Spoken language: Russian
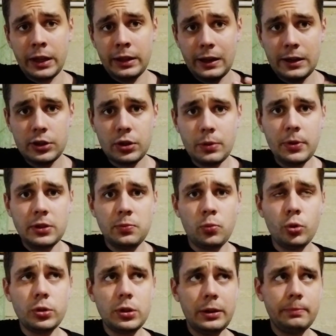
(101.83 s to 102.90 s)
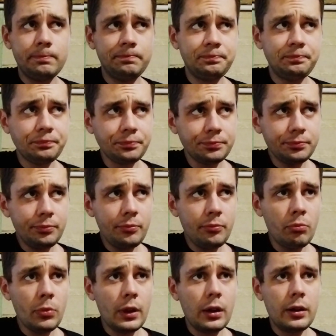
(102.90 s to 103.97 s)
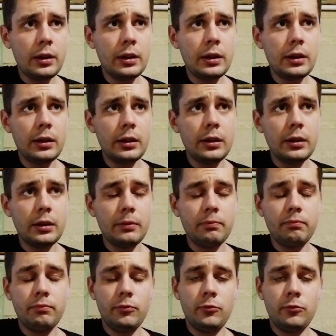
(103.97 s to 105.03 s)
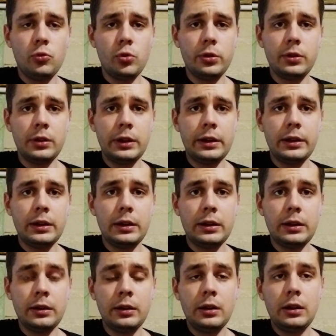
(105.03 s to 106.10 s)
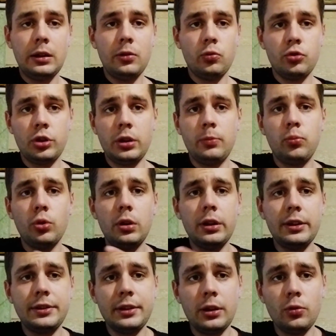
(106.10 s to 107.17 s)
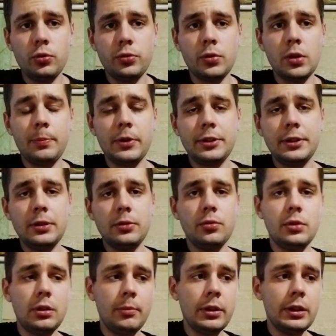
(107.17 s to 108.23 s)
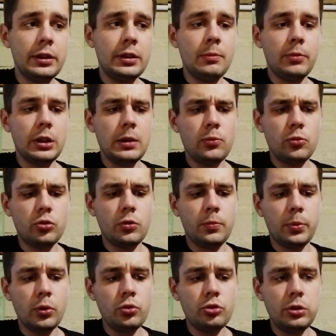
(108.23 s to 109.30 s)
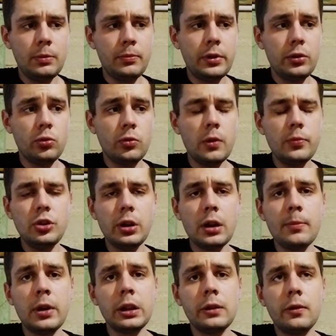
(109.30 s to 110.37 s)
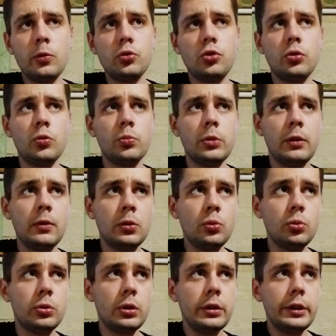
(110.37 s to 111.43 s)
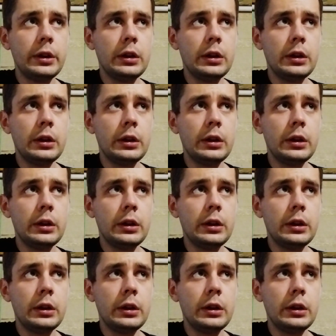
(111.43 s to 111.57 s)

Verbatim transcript: а дальше посмотрим, э, вот, на уже и более серьезную оппозицию тебе дадим. Потому что в прошлом бою, ну вообще Романова очень умно ведут,